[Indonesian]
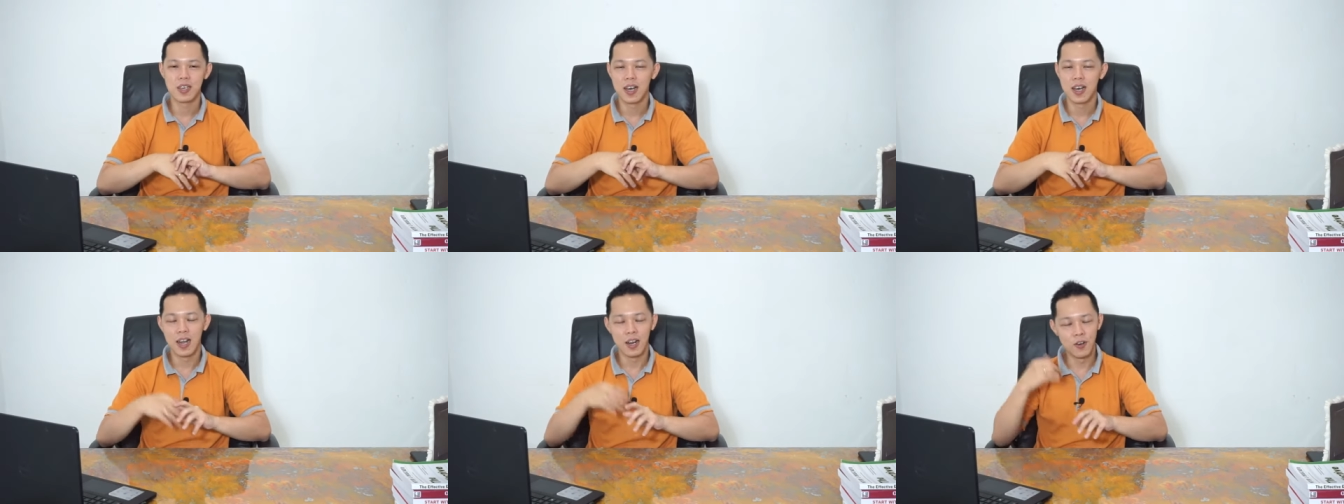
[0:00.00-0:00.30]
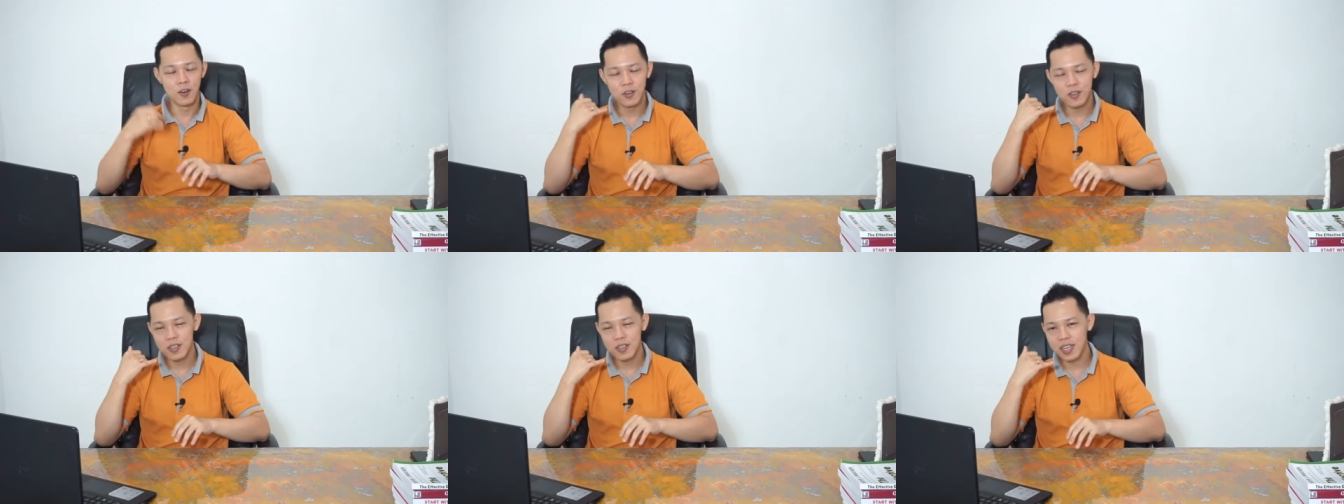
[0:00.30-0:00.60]

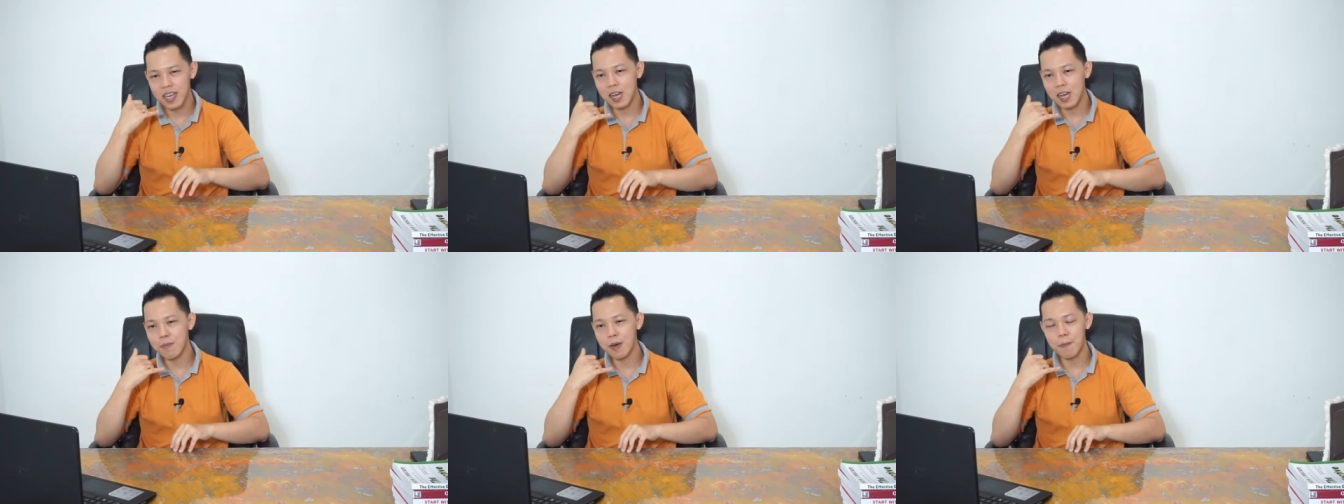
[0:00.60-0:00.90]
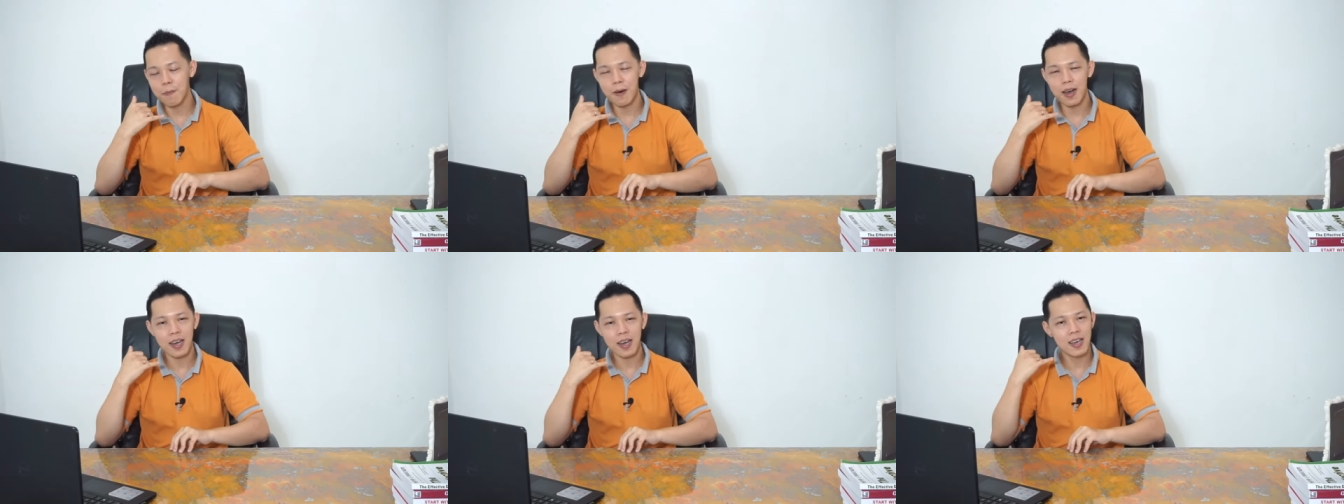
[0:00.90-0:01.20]
Halo, dengan
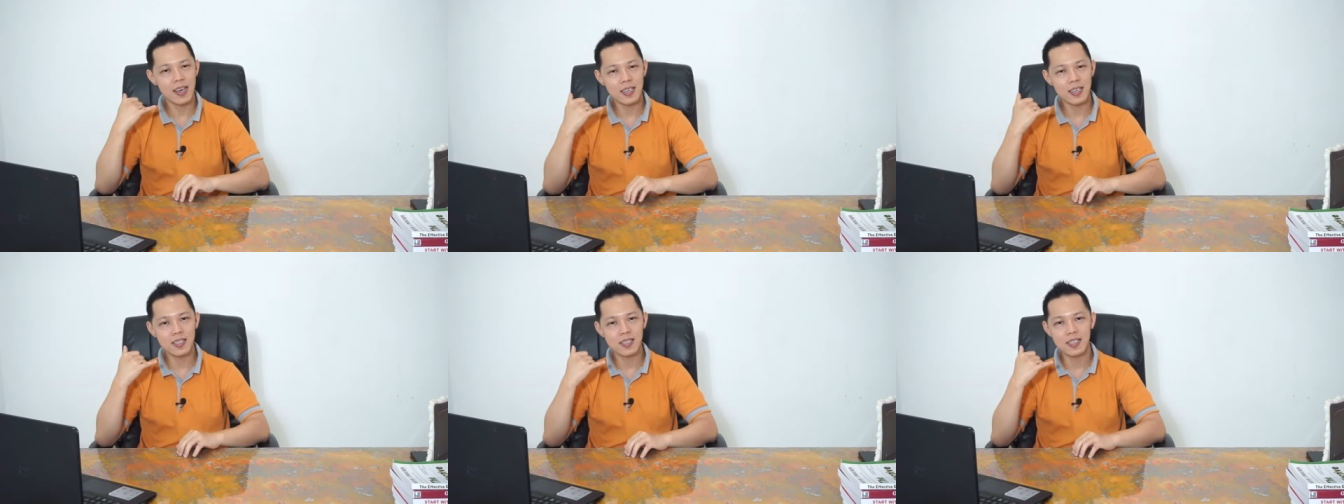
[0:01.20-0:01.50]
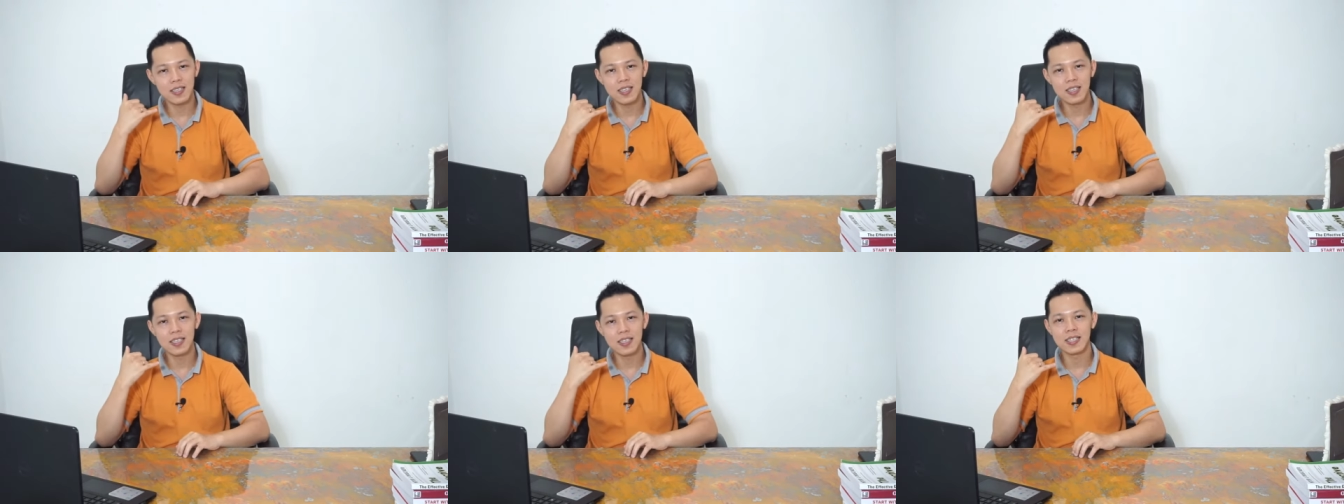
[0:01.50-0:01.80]
Bapak X,
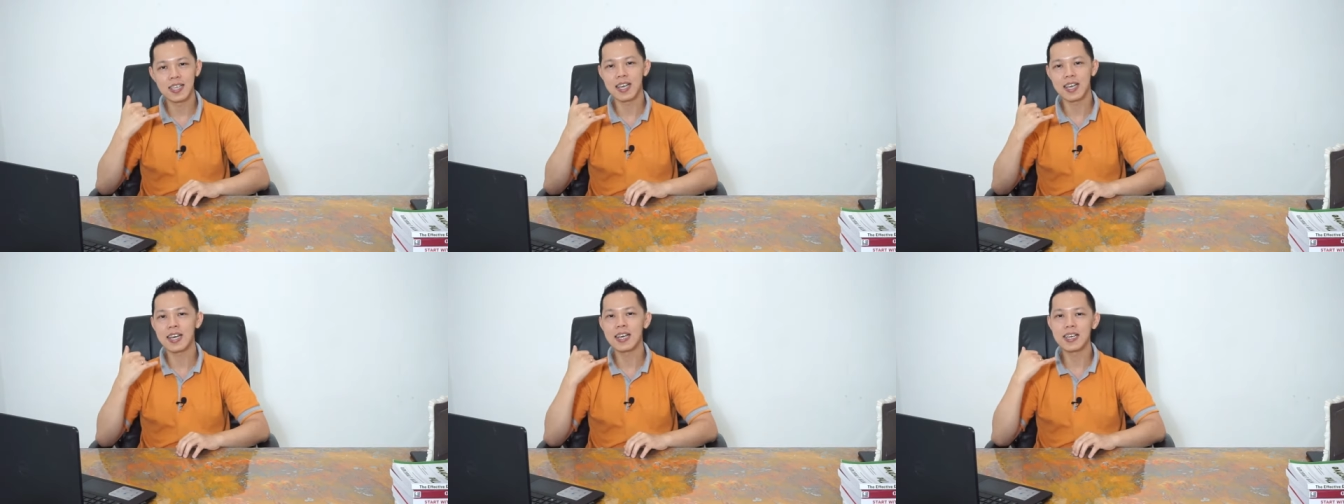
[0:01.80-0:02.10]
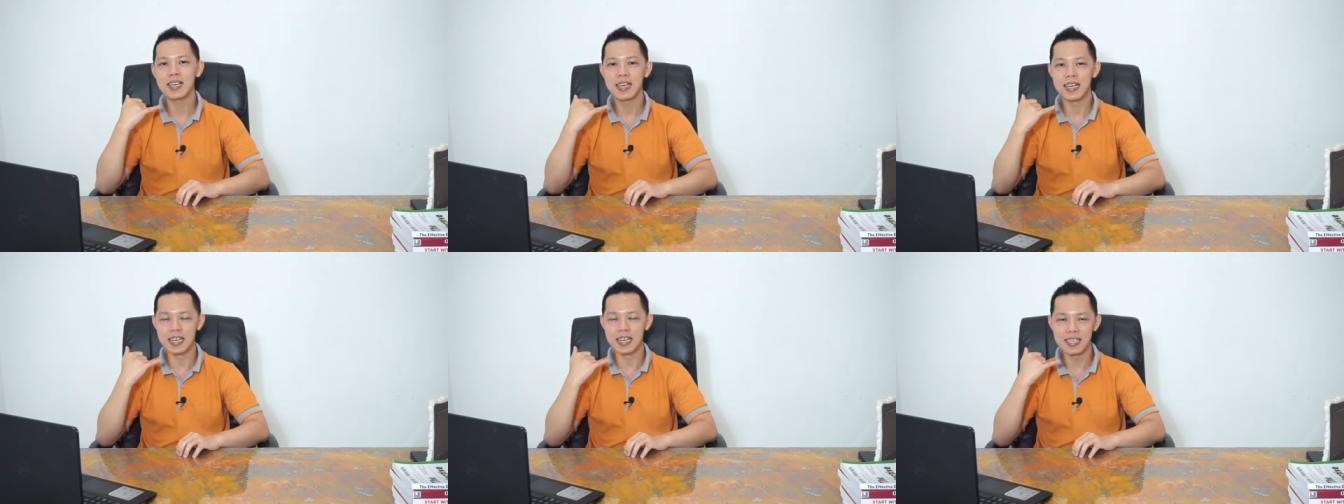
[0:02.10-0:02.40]
saya
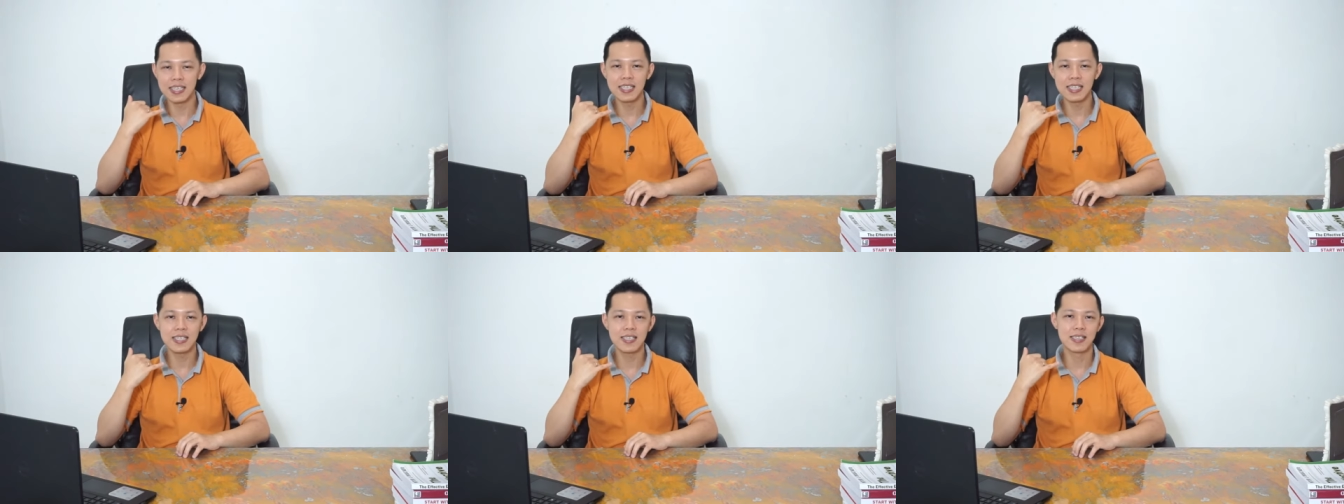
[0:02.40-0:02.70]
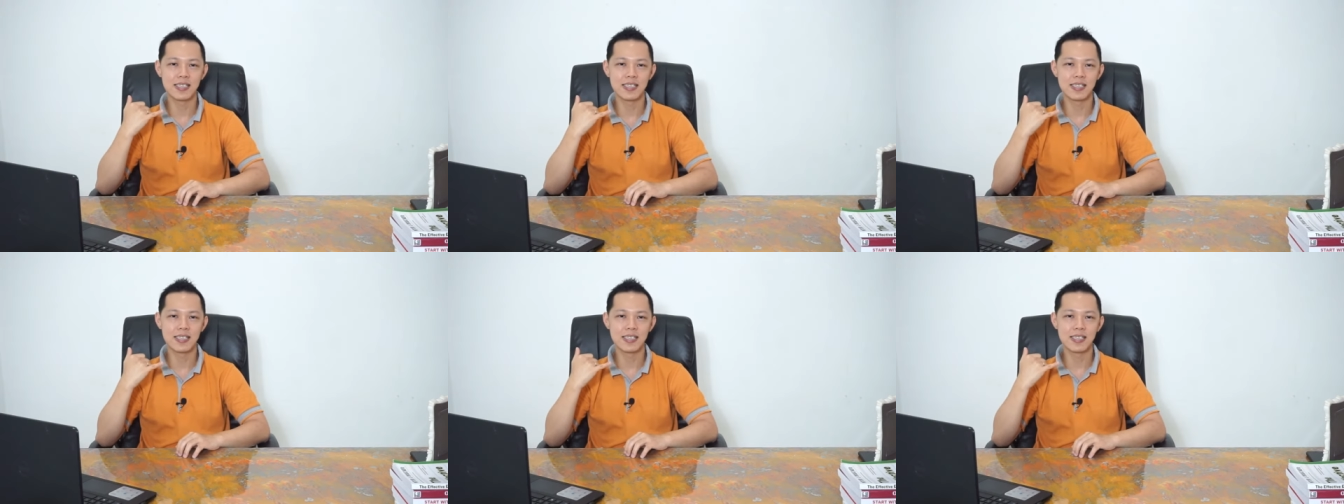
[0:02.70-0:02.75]
dari